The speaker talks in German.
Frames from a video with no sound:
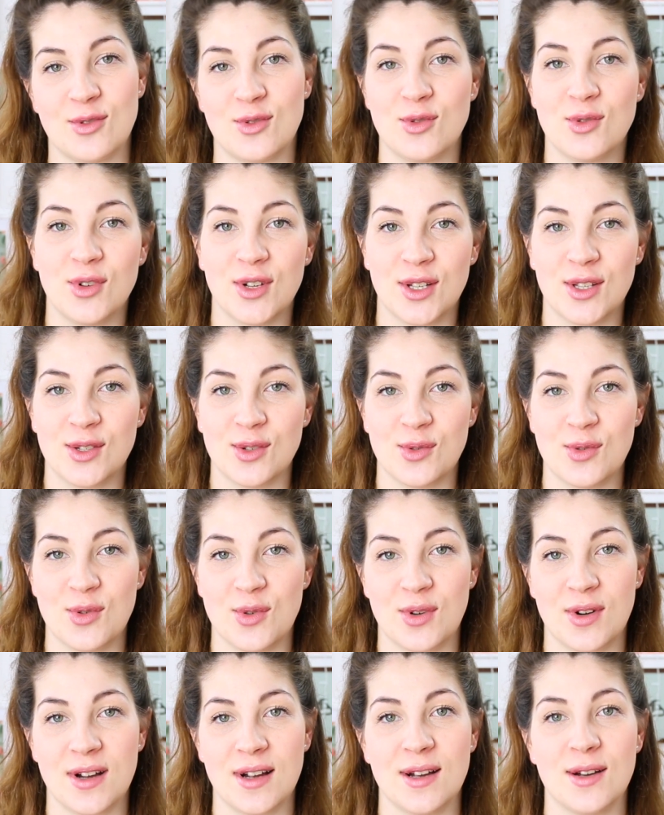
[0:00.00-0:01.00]
und
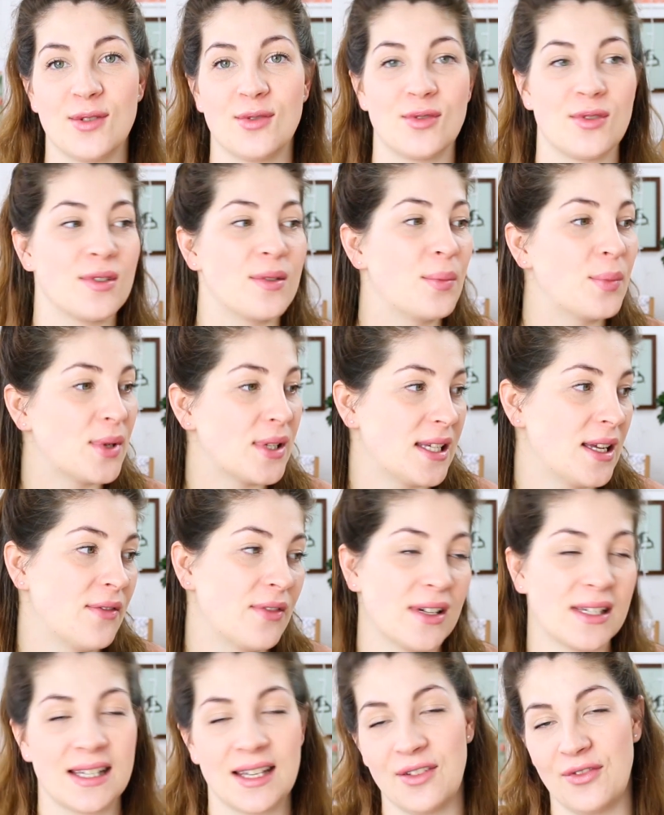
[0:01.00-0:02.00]
durchzugucken gucken und ein
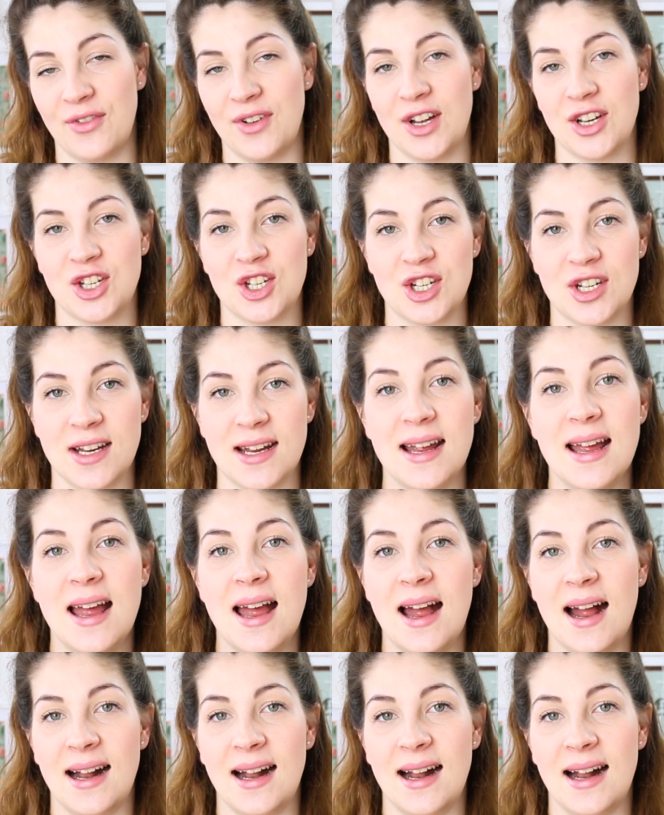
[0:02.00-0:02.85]
bisschen was gewaschen.